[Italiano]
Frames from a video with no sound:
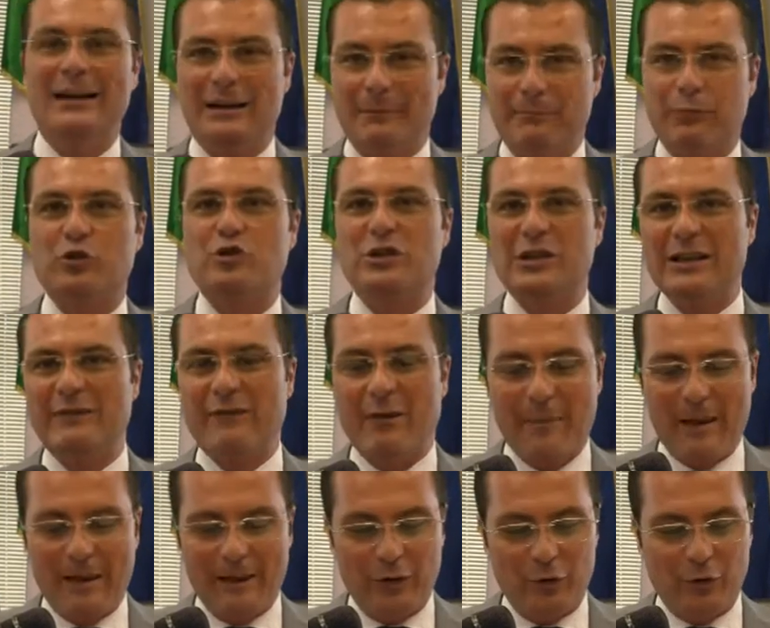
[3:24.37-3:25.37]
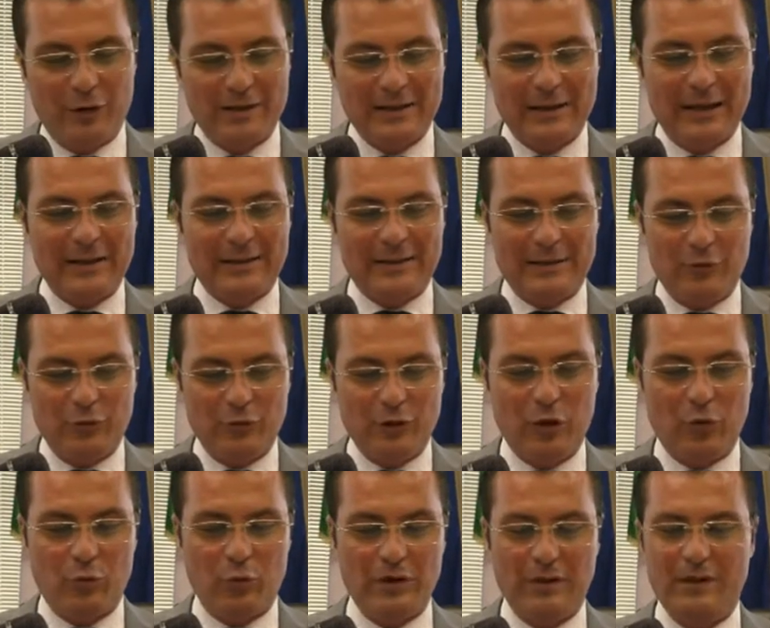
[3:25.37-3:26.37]
positivamente in una selezione e
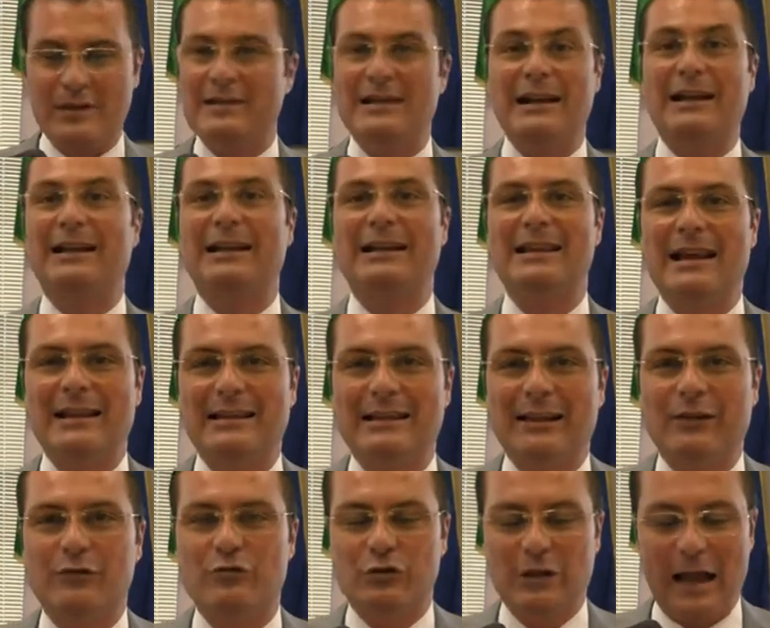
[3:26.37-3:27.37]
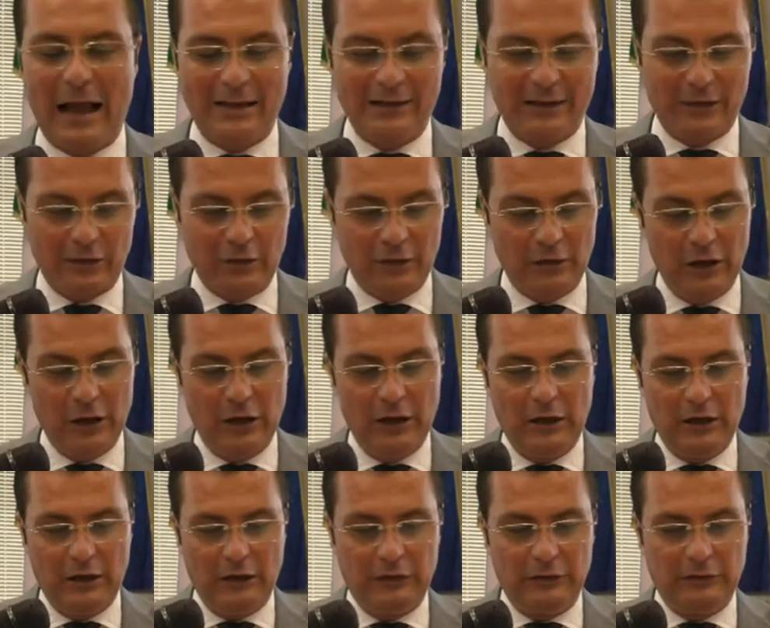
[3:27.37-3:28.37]
quindi si è gridati allo scandalo.
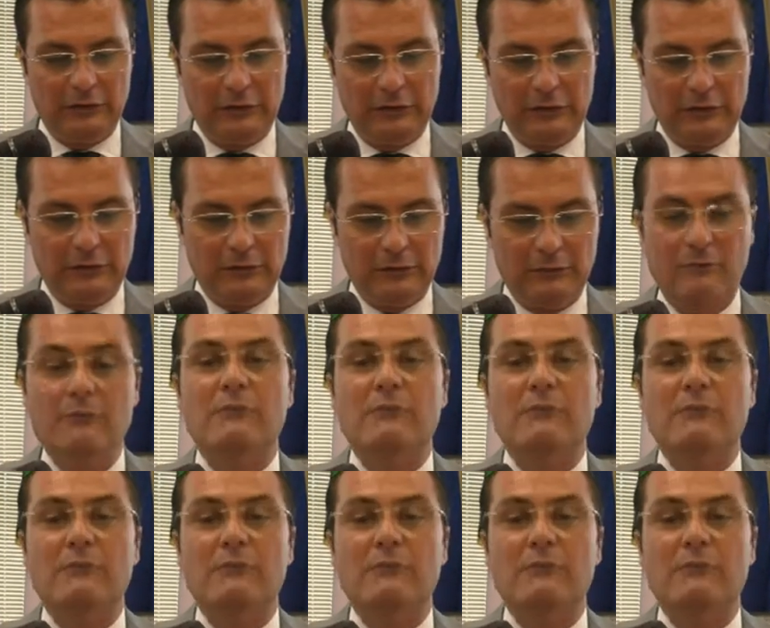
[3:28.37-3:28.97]
Eh,